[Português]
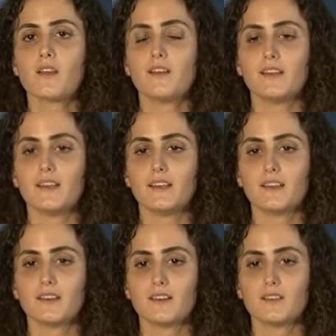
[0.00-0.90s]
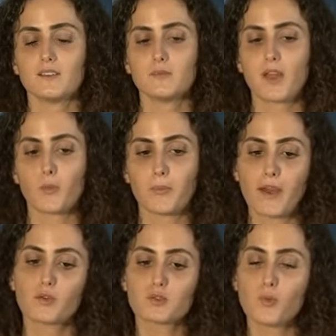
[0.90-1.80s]
É, eu
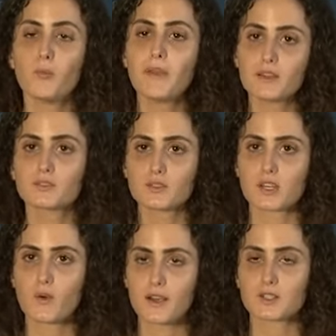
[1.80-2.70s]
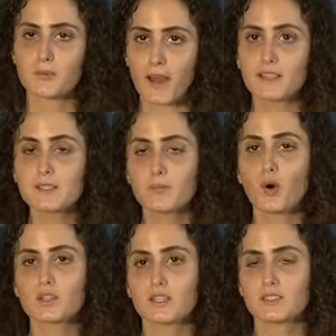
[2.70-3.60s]
pego os momentos que eu acho mais
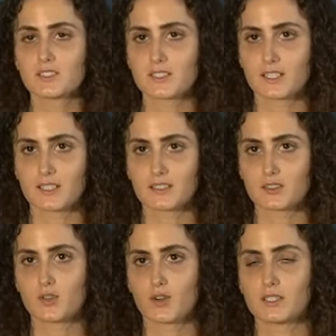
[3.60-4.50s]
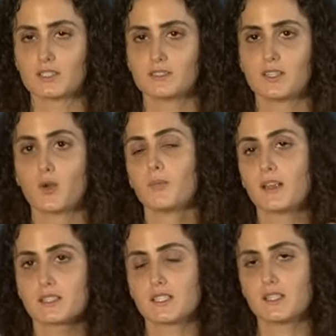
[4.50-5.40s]
importantes daquela história, eu
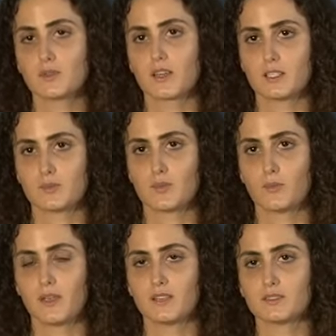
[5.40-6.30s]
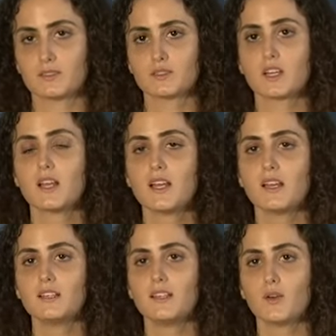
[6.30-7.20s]
imagino aqueles momentos
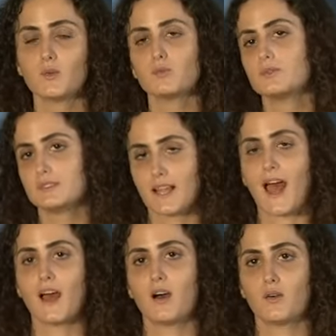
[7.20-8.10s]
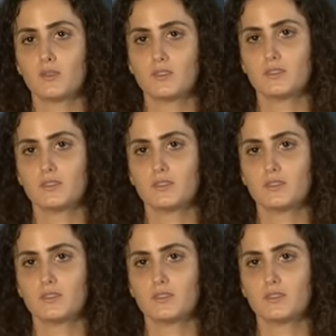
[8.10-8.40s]
e eu narro